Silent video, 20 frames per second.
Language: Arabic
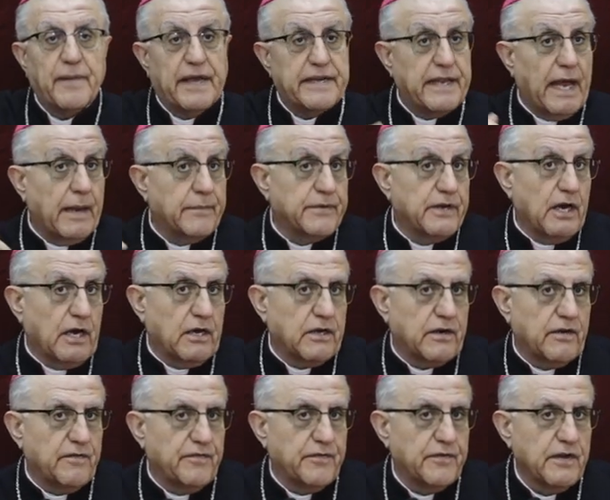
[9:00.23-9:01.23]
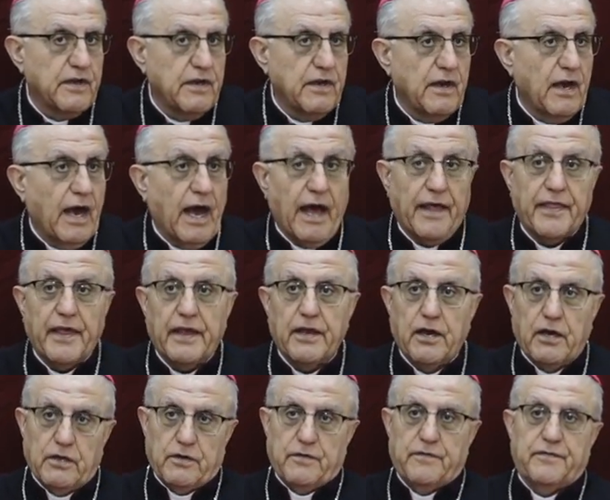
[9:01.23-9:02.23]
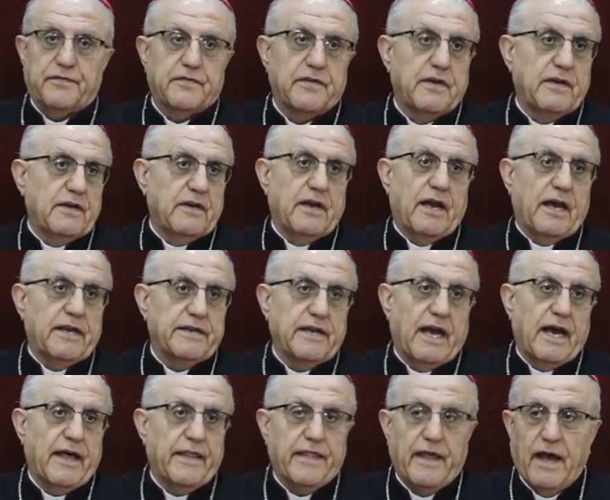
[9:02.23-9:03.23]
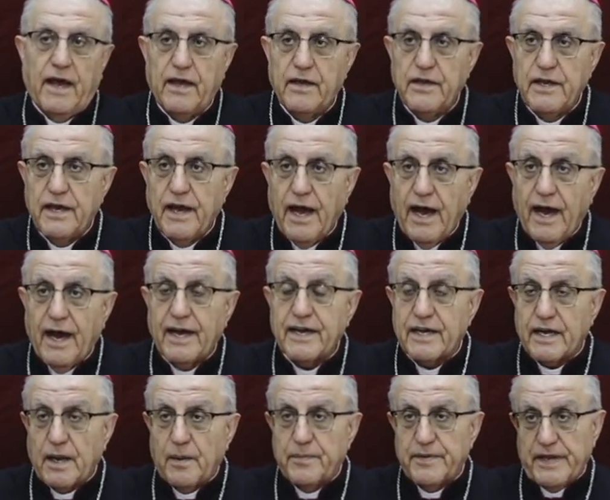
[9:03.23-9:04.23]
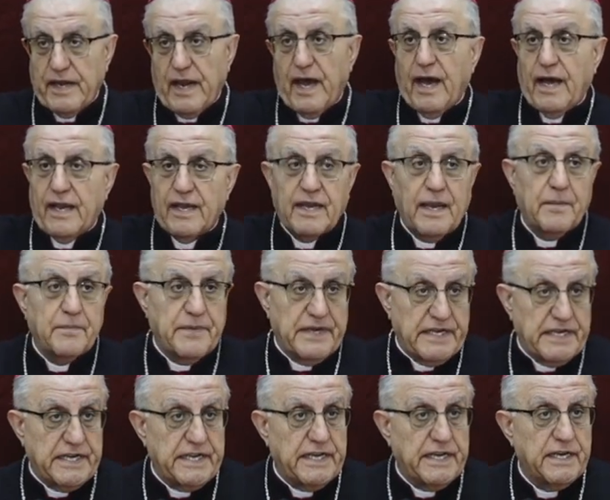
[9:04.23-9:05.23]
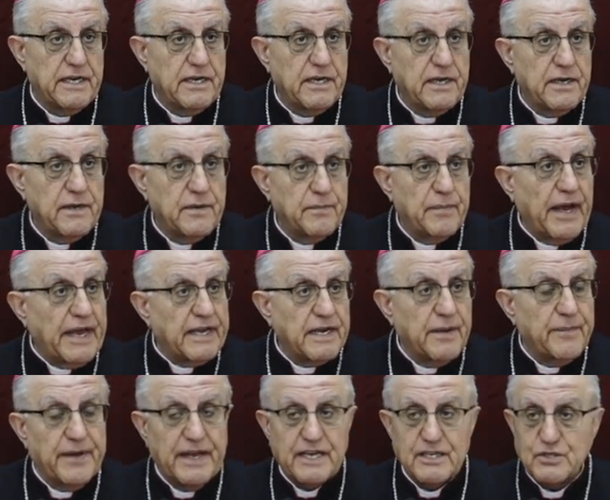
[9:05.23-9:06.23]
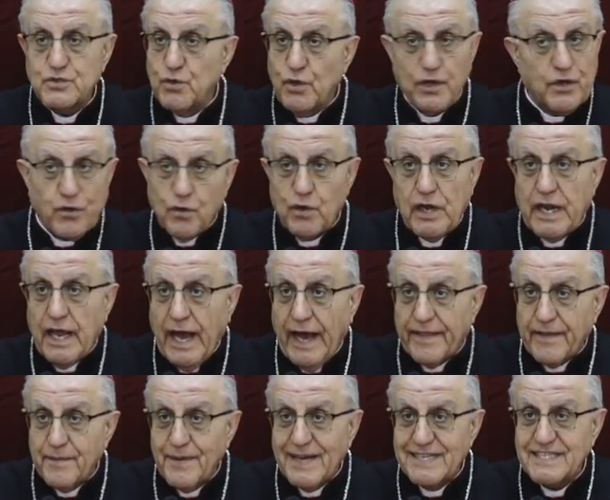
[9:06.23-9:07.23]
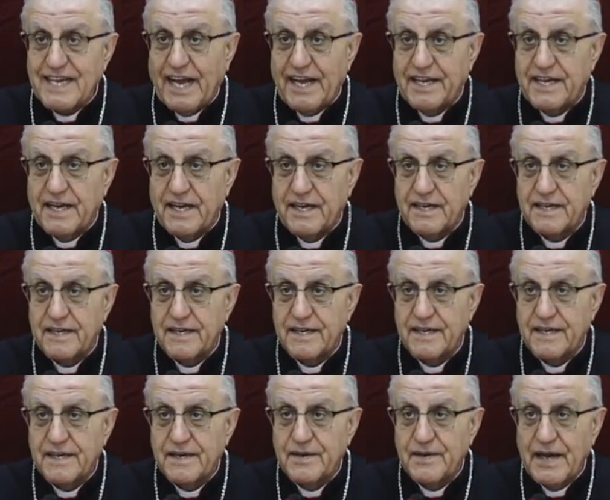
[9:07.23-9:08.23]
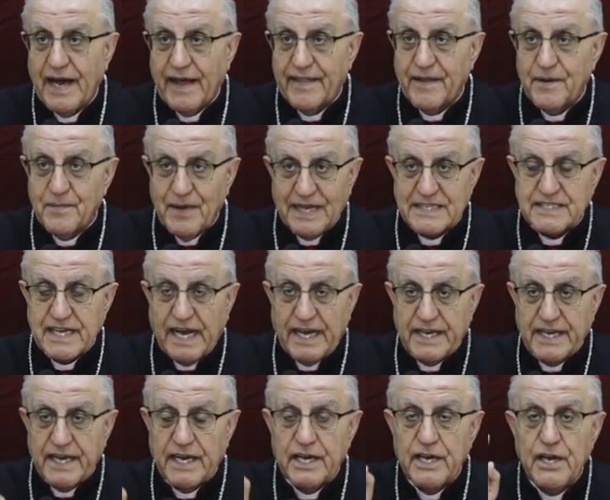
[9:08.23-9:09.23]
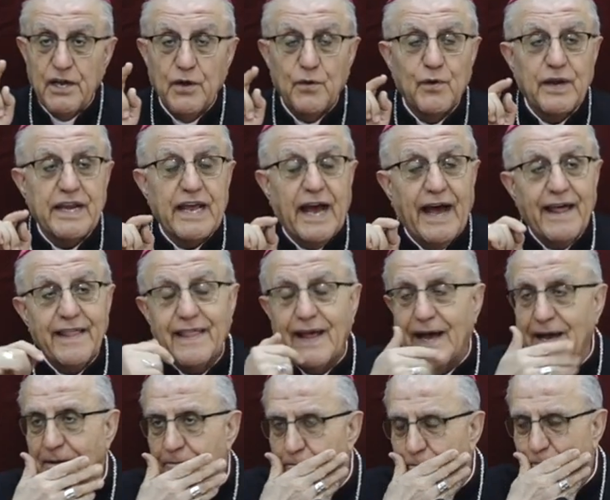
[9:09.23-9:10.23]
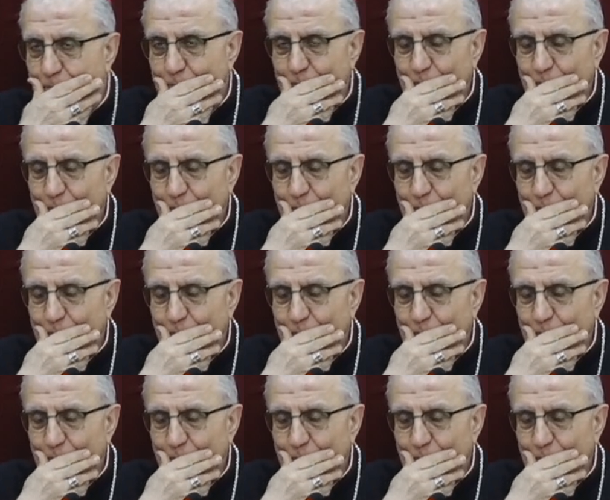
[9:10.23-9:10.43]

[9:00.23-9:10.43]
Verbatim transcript: ما دام يعرف هذا يعرف يعني هذا اقرب الى الله مني بينما يسوع يقول هذا ما صحيح هذا ما صحيح ولهذا